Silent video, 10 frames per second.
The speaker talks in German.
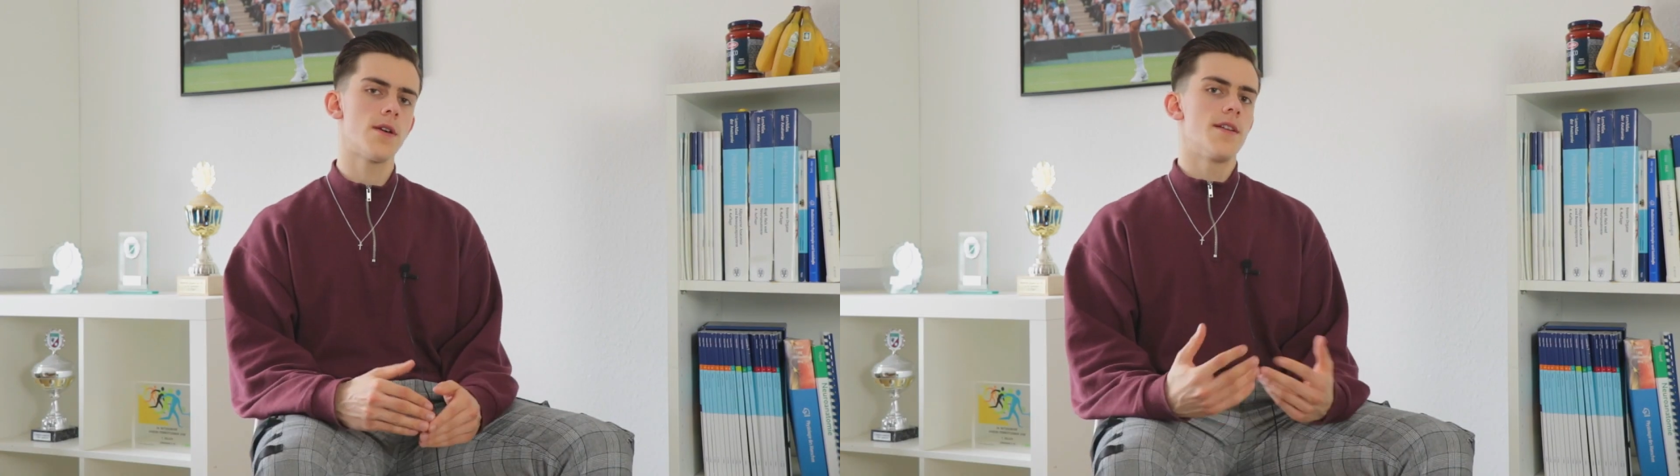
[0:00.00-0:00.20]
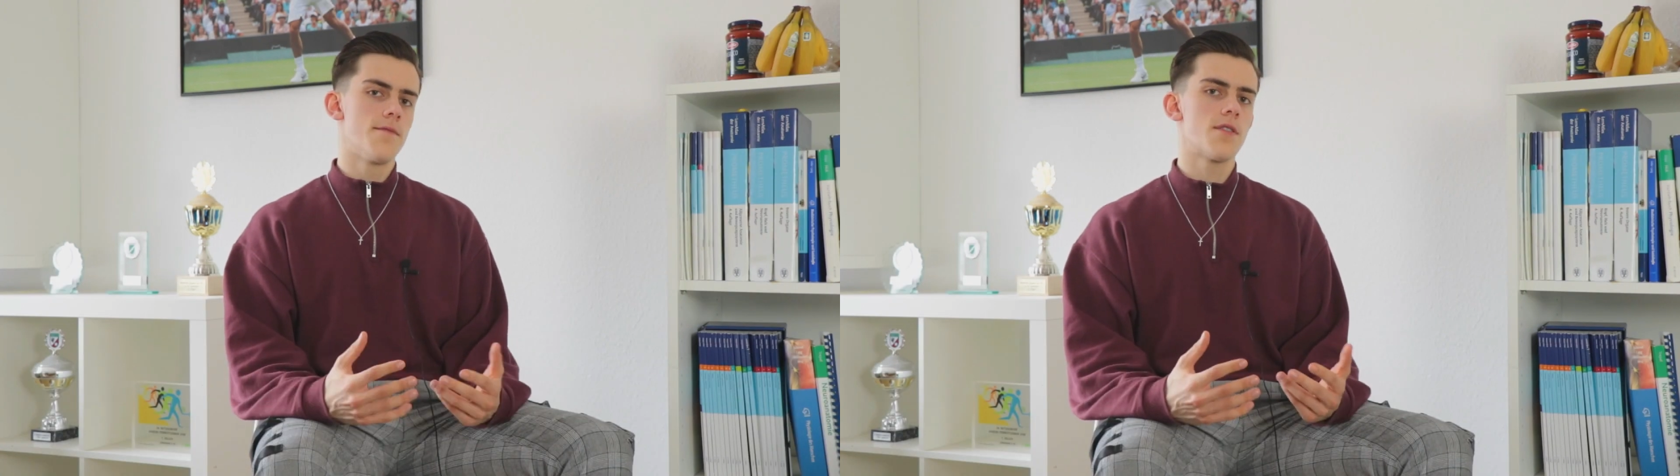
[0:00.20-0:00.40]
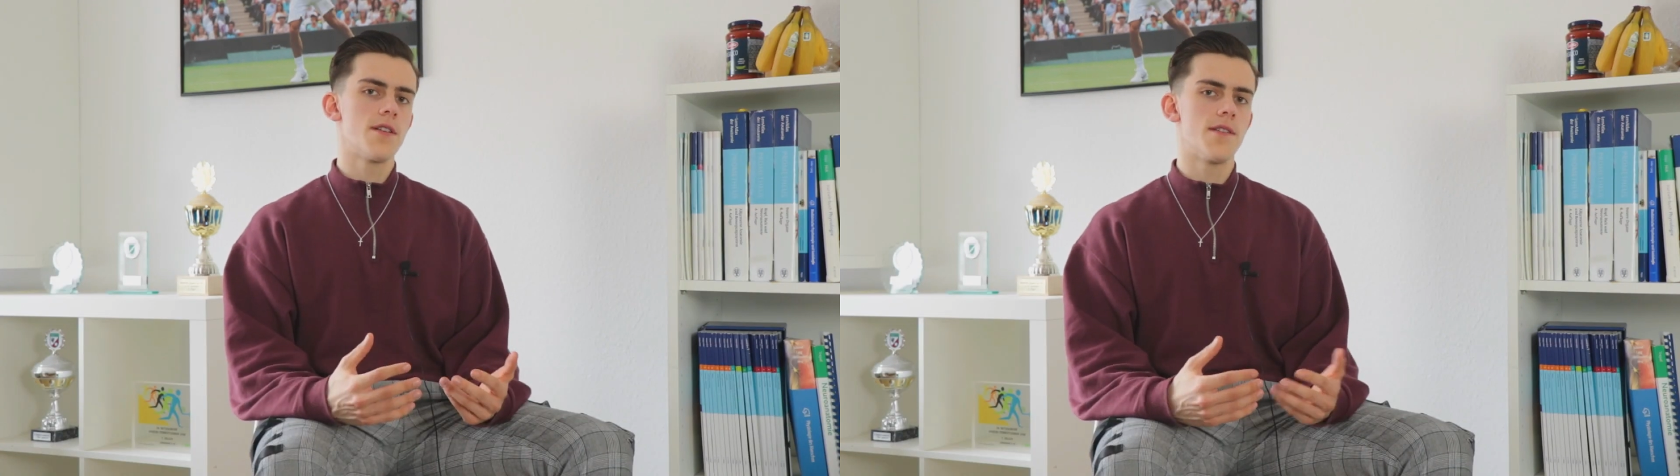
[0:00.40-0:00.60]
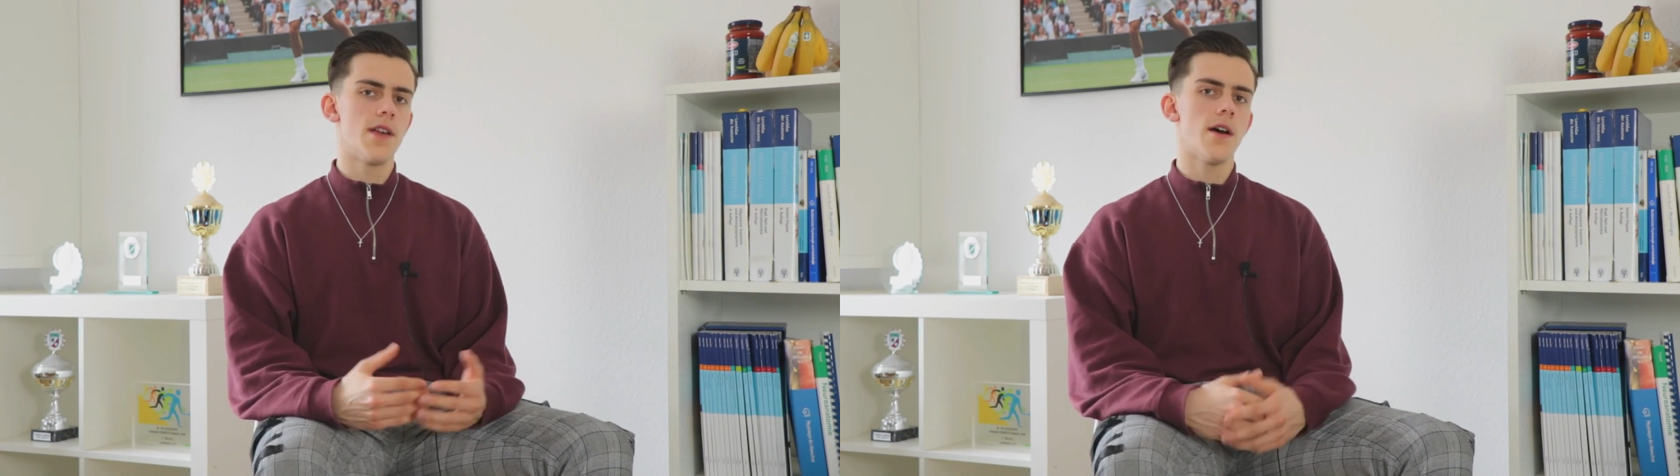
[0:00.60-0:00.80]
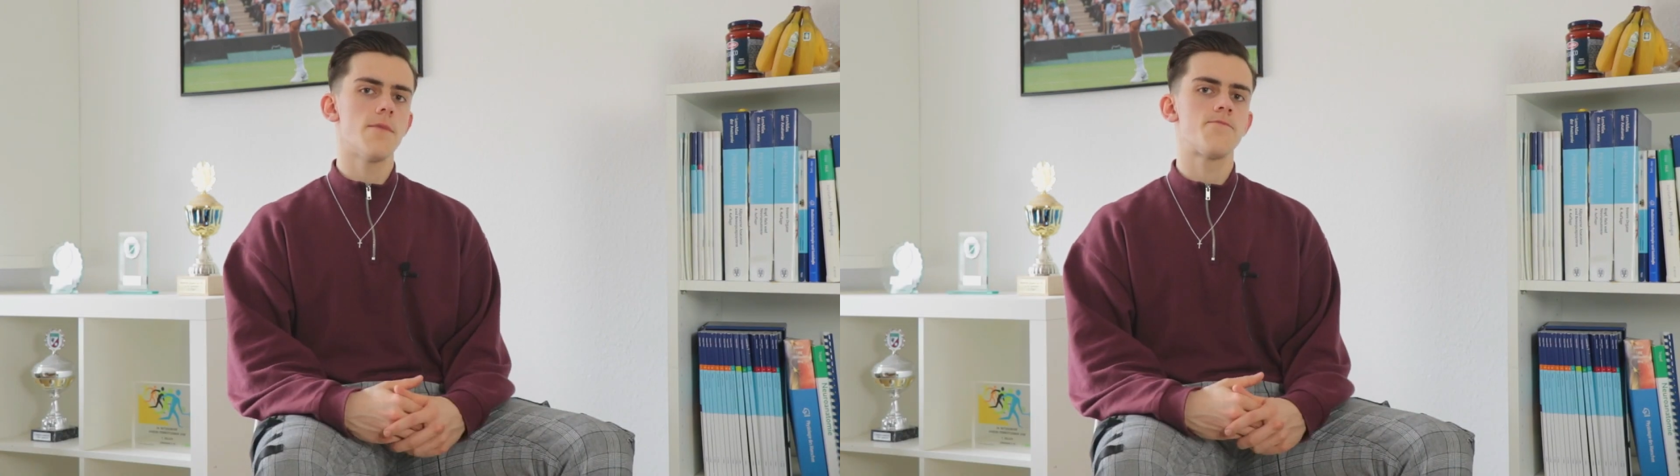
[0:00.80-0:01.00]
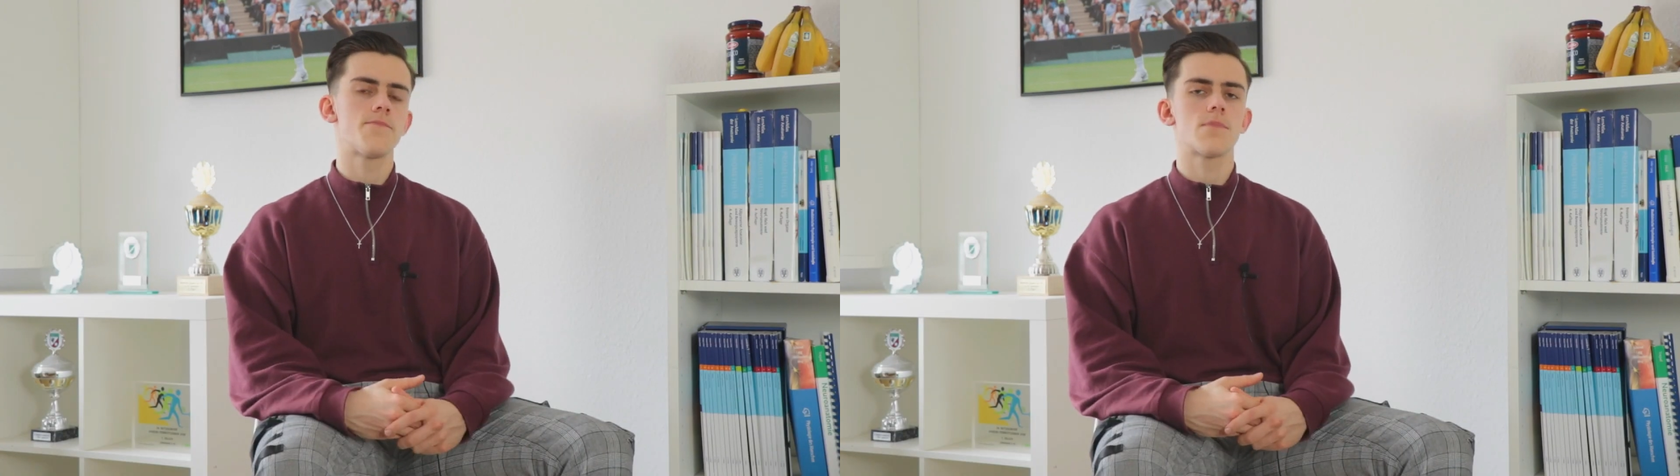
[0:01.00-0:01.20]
die jetzt wirklich sehr